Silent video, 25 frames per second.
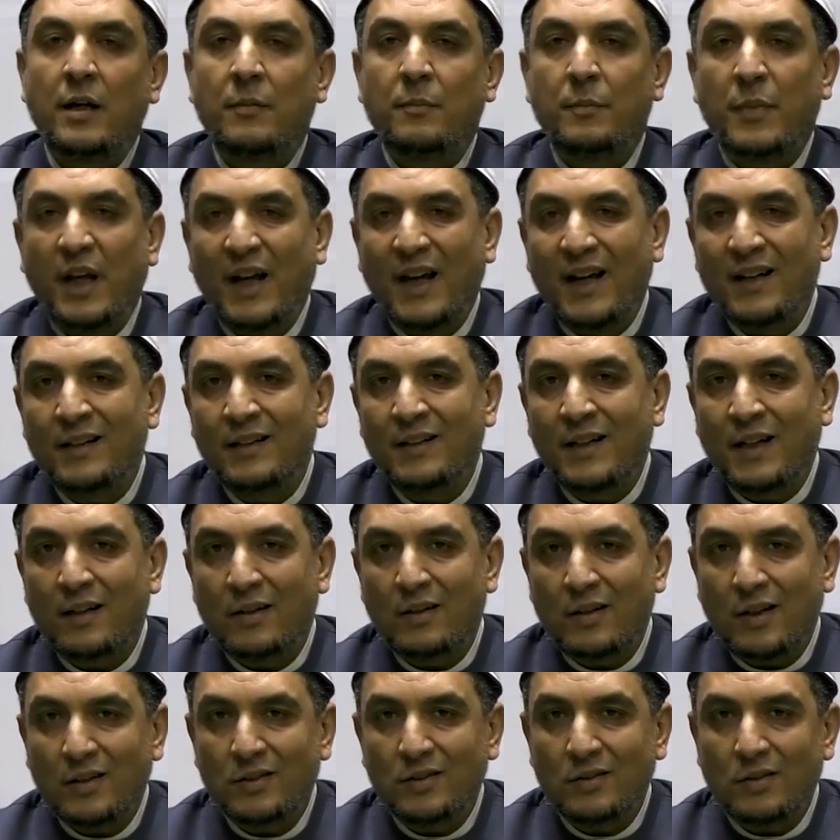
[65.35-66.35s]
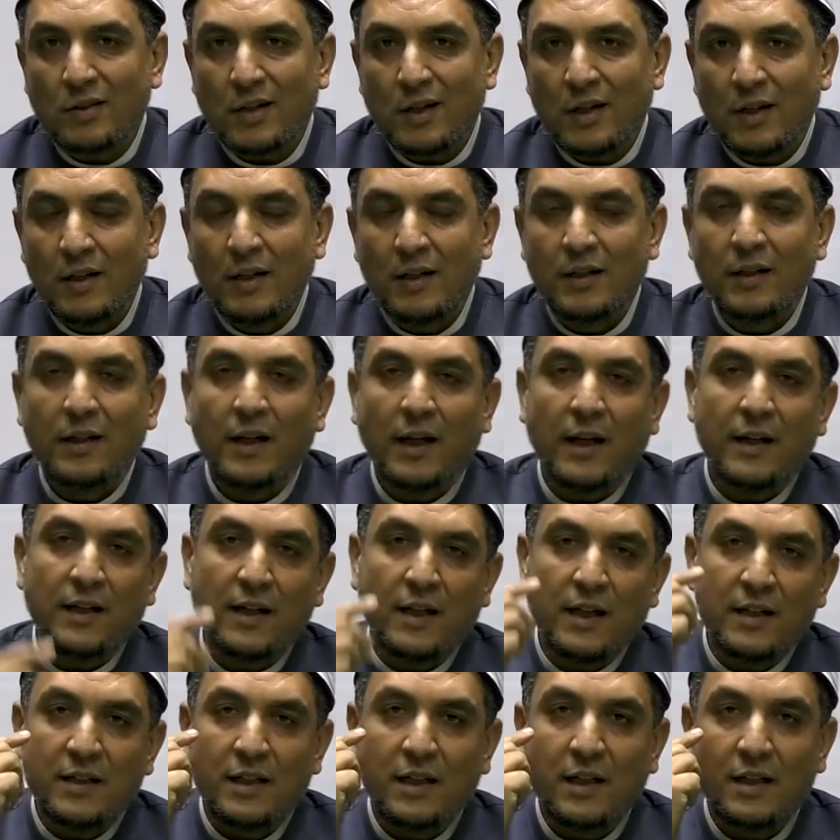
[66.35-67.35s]
بأن القطرة
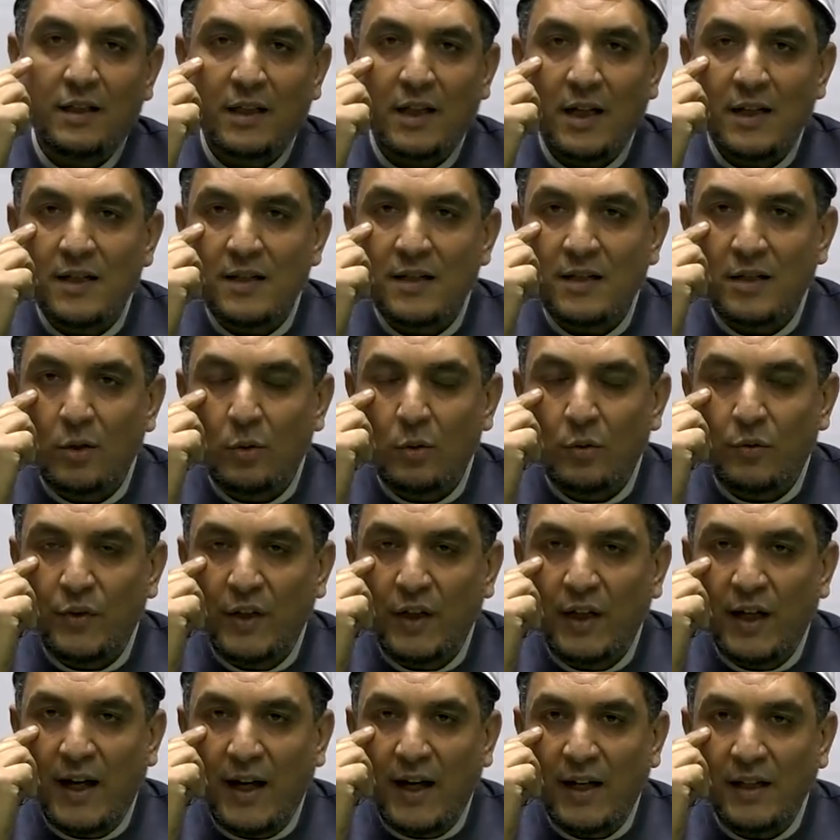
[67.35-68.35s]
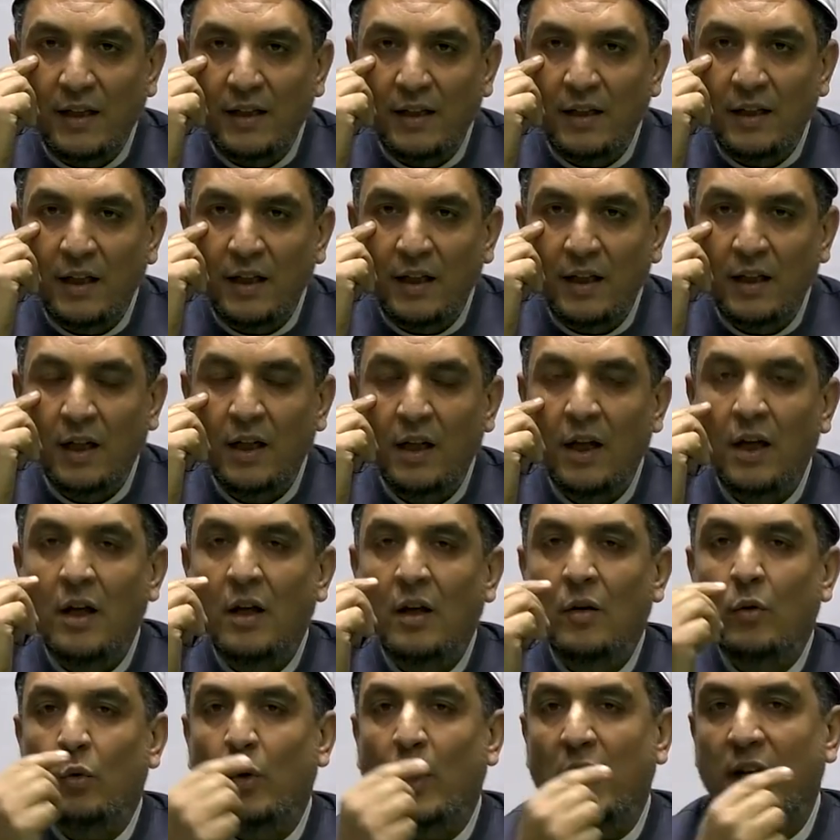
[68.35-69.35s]
التي تنزل في العين
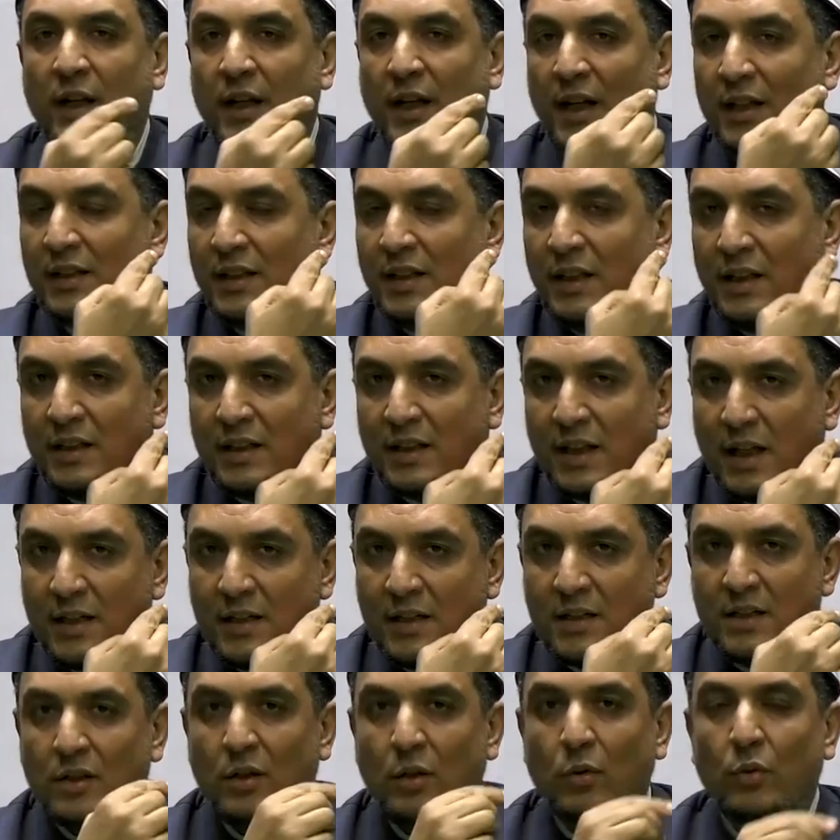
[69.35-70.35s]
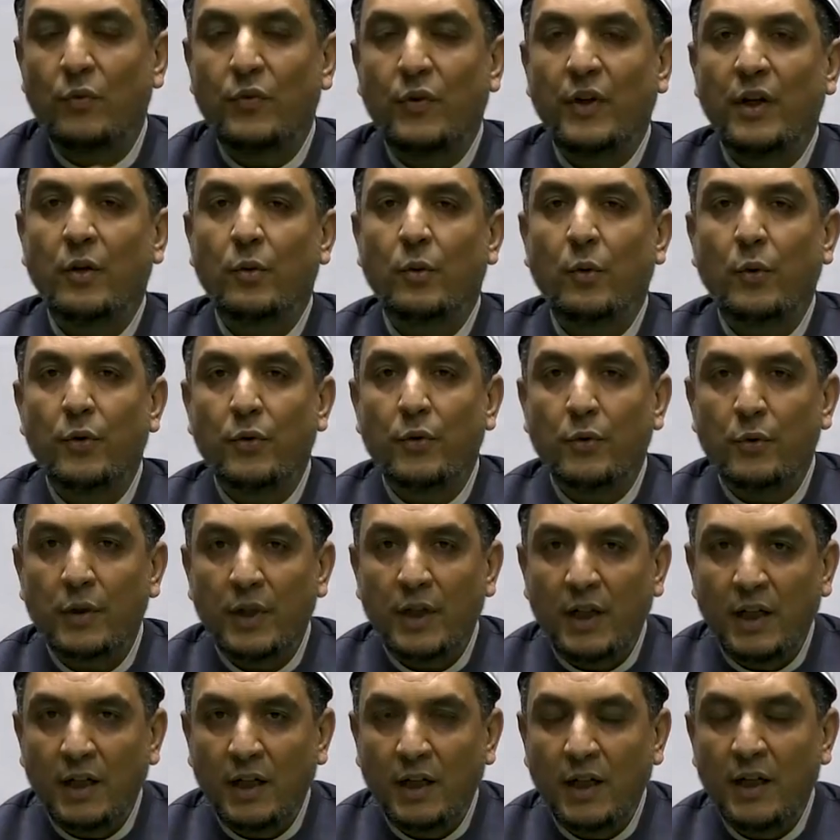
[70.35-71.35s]
والتي تنزل في
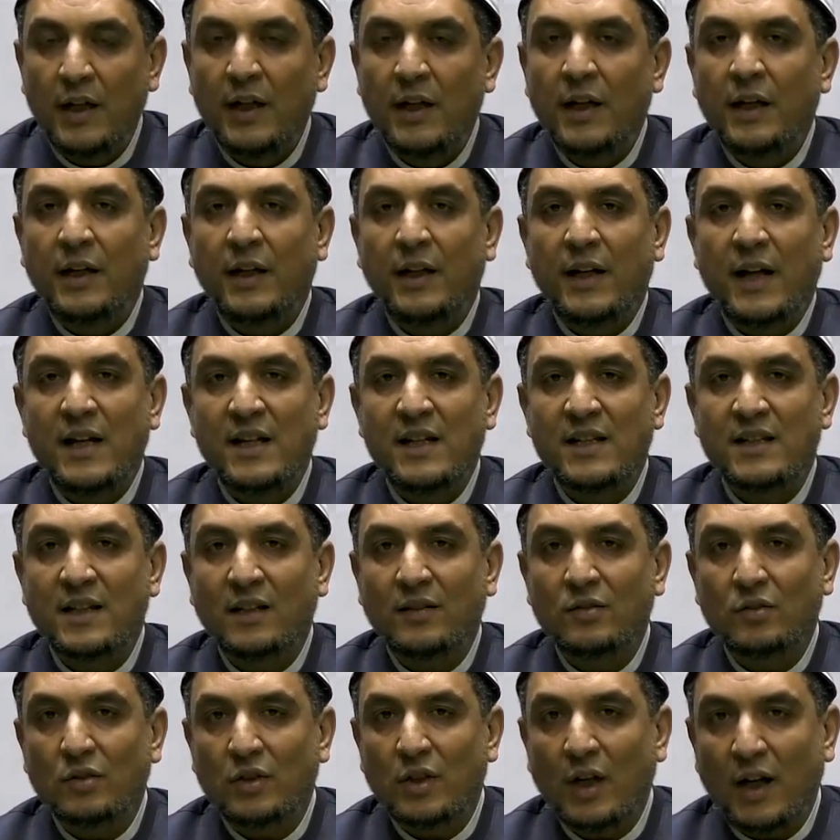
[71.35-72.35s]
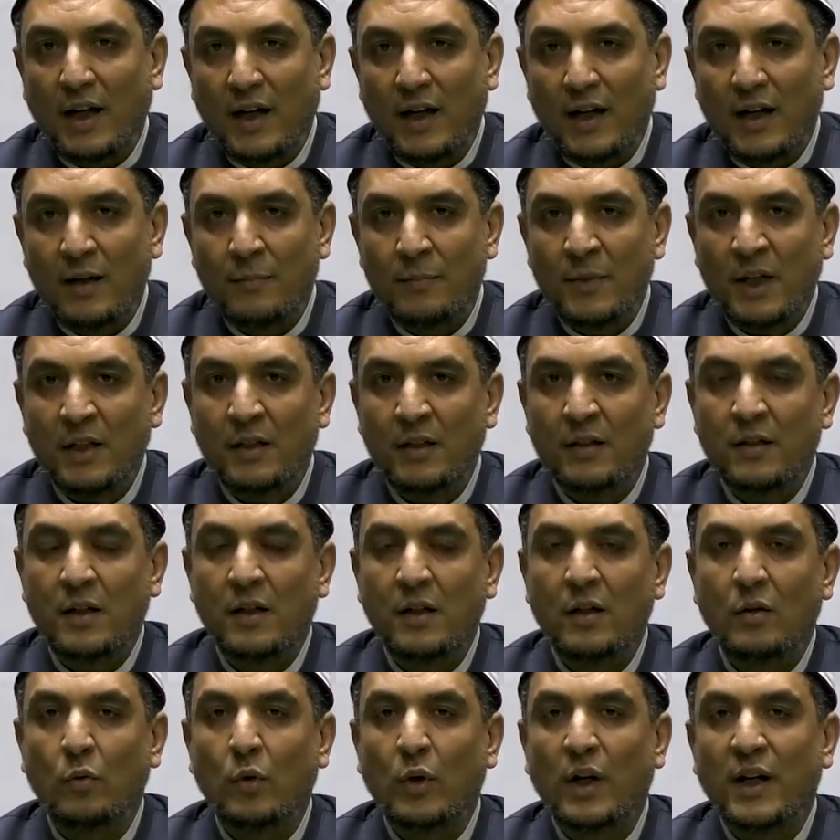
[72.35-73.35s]
الأذن ليست طعاما
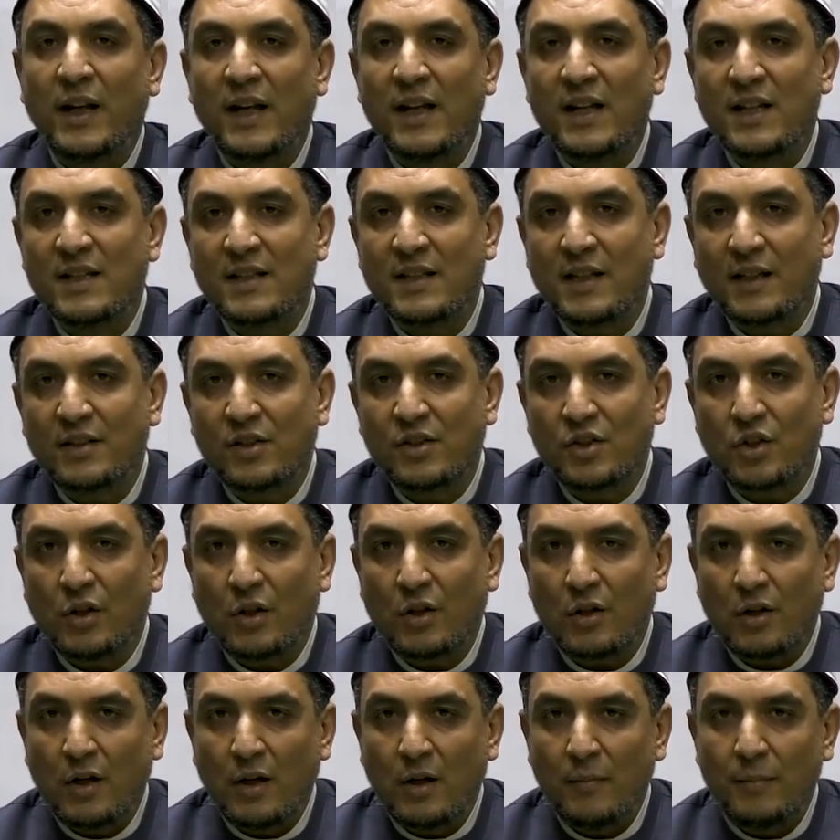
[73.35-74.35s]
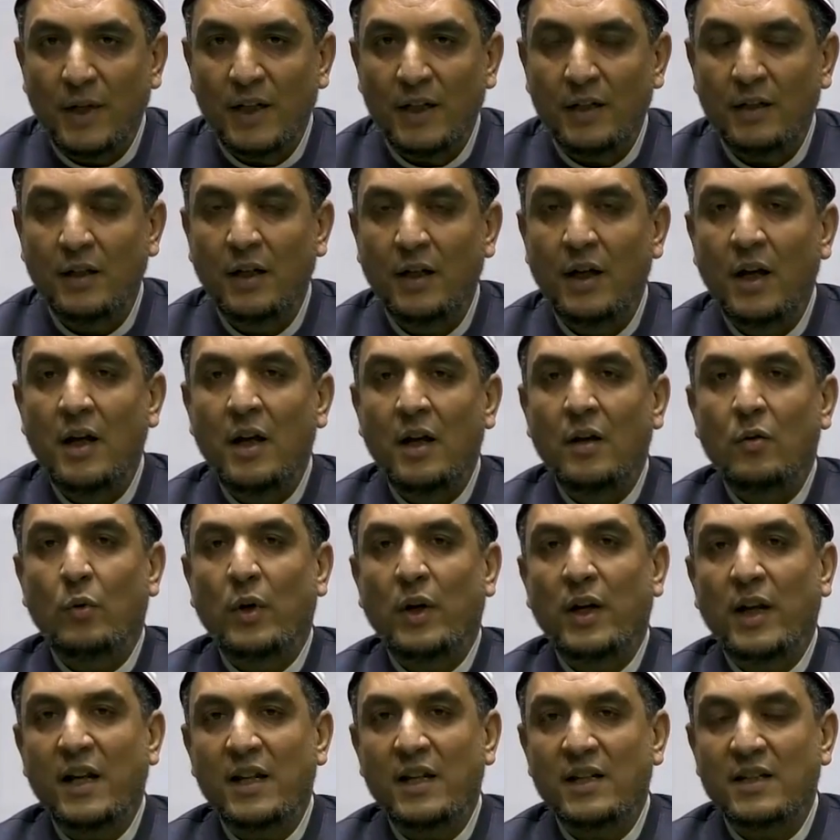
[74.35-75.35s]
وليست شرابا
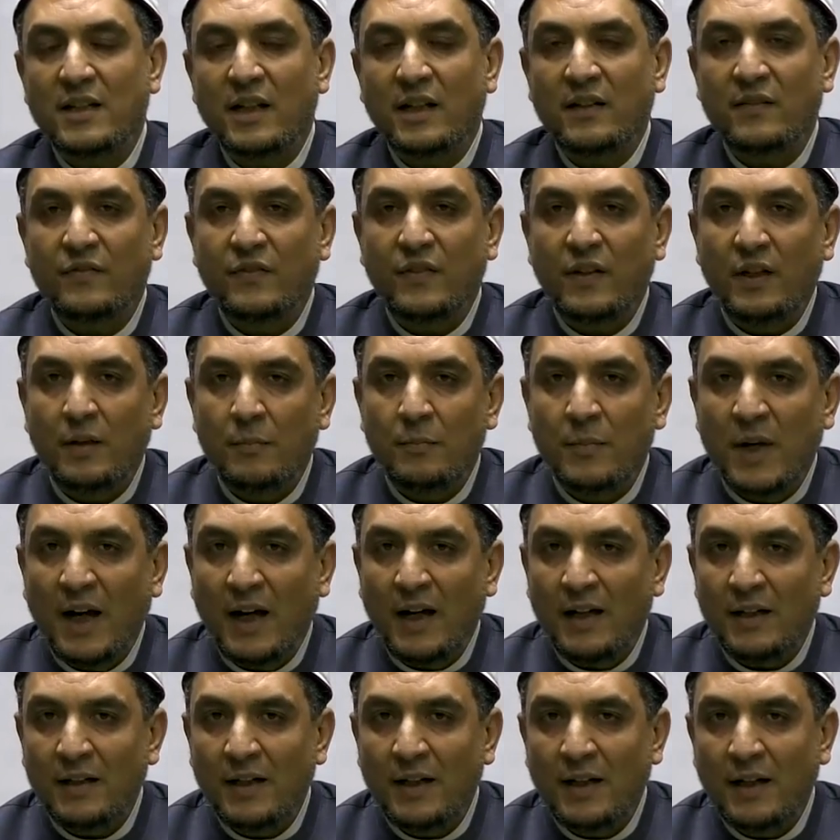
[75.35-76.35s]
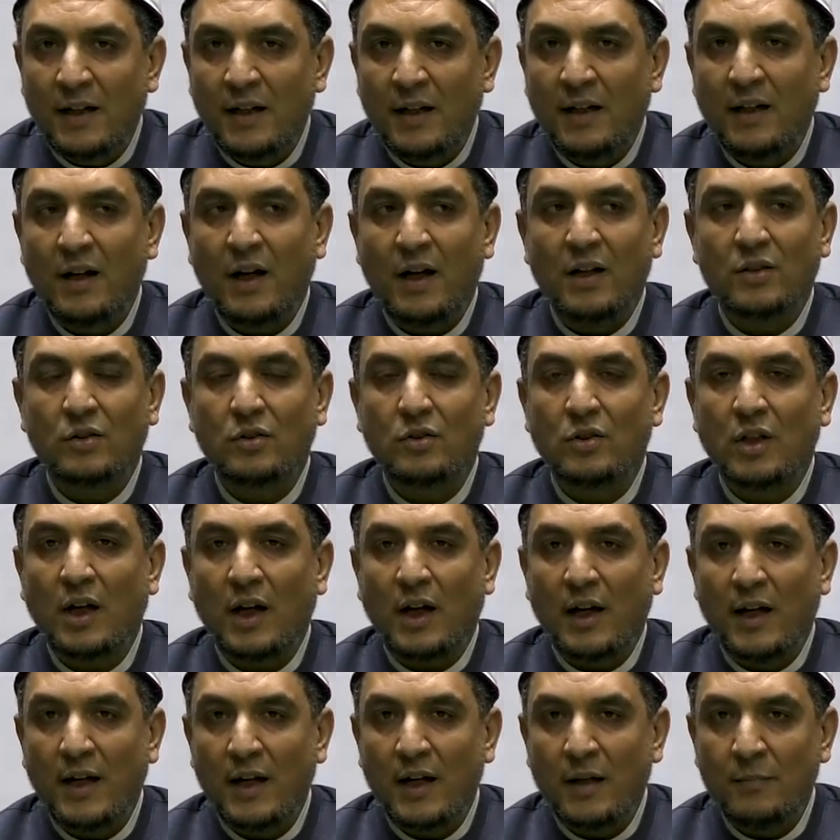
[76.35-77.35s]
وليست في معنى
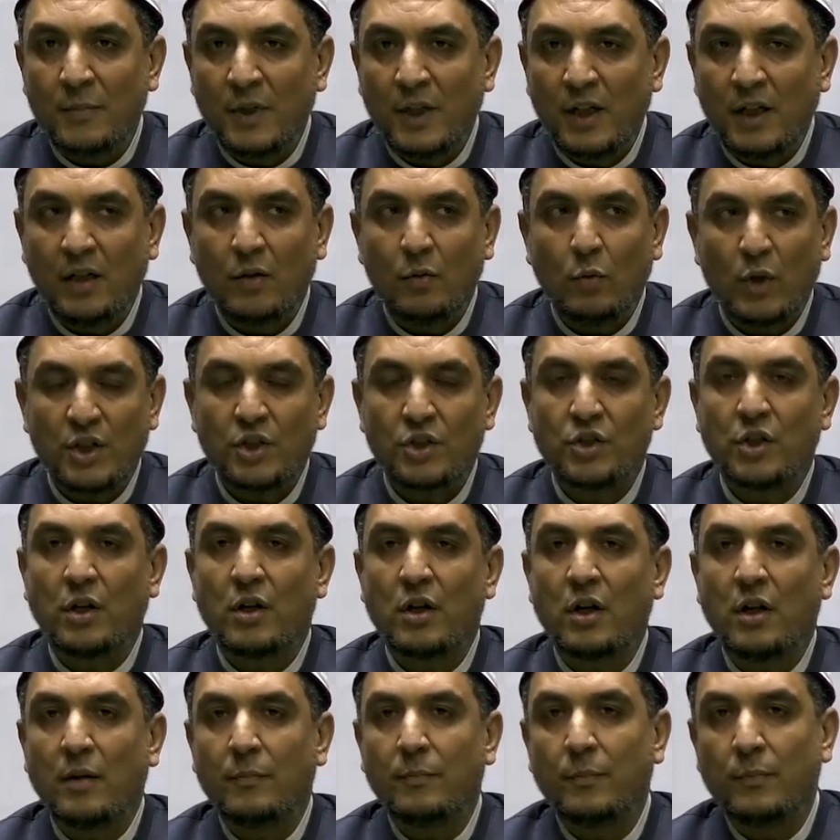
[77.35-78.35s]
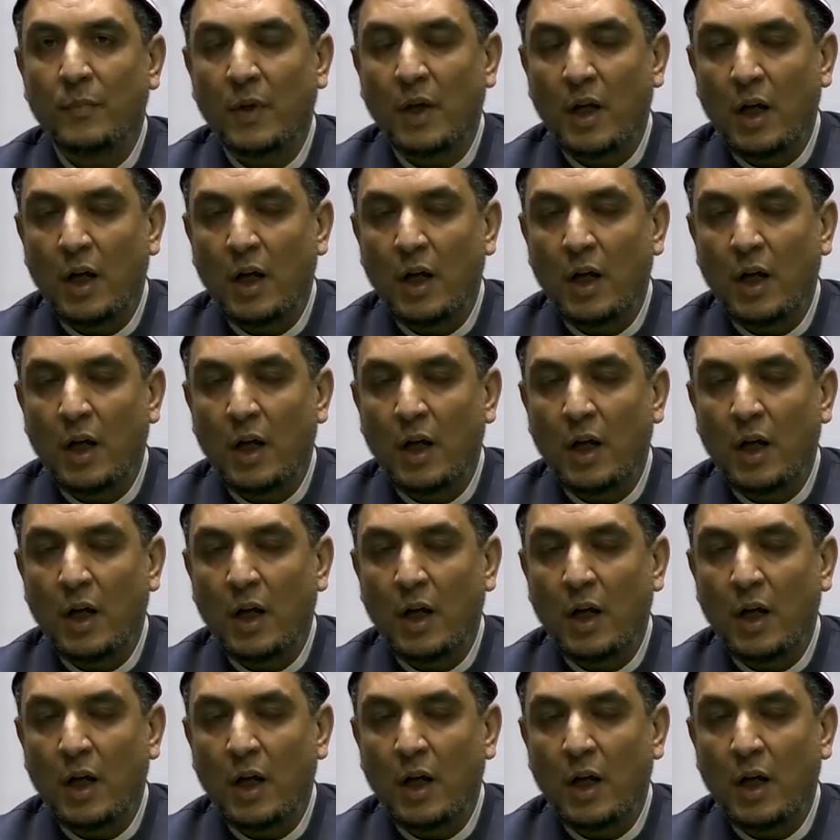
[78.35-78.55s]
الطعام والشراب